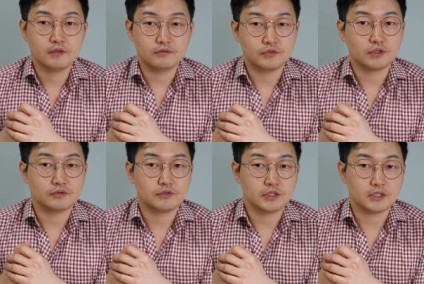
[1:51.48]
운영
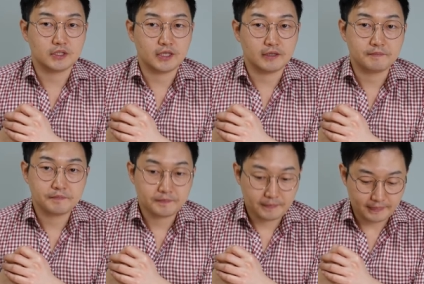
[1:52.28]
중이신데
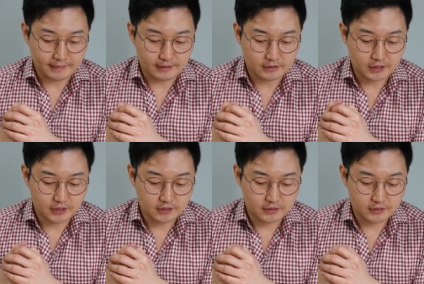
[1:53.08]
음,
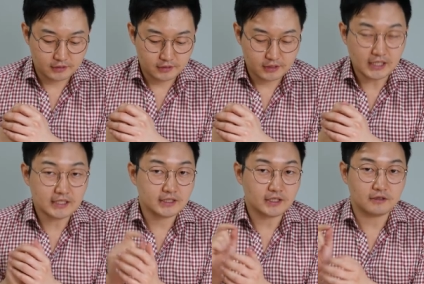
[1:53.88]
책은
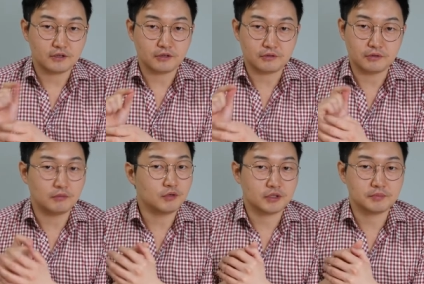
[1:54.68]
살짝 어려워요.
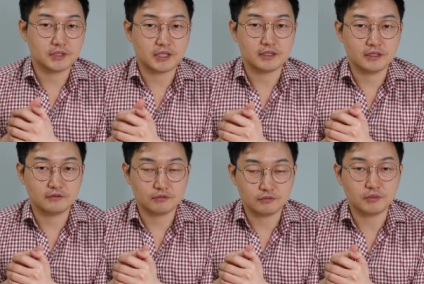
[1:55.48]
너무 어렵진 않은데
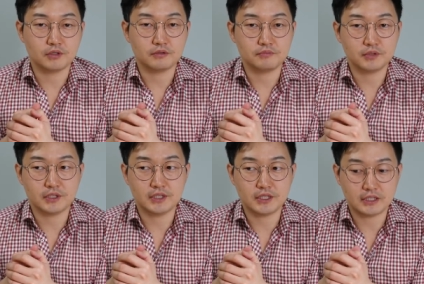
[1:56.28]
조금 어려운
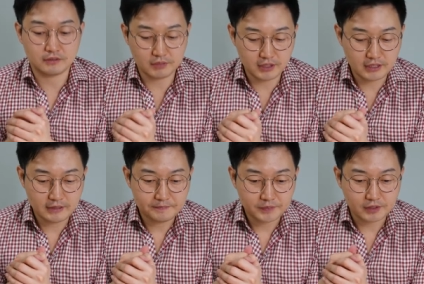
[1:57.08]
편이긴 하지만
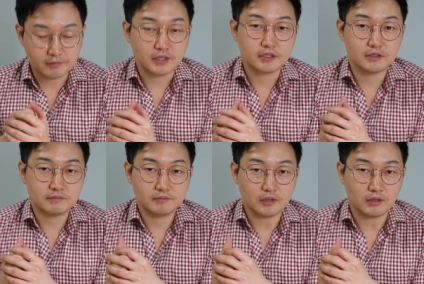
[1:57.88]

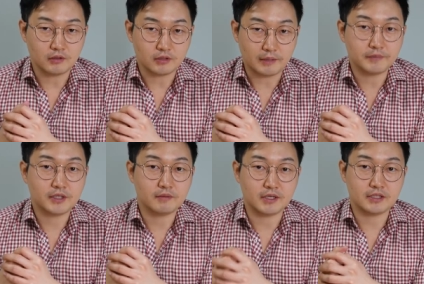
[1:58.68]
그만큼 어, 남는
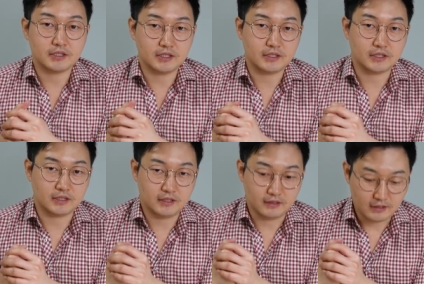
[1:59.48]
게 많은
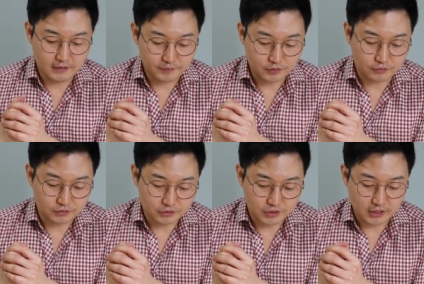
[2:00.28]
책이니까 꼭
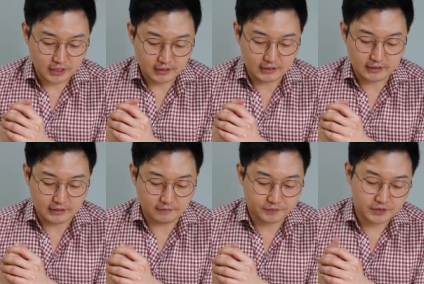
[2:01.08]
추천해
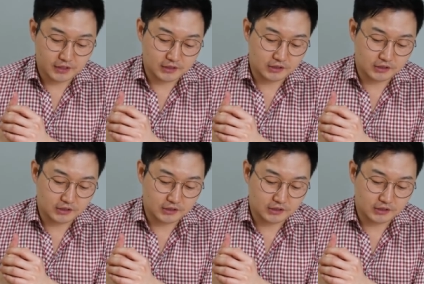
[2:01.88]
드릴게요. 책은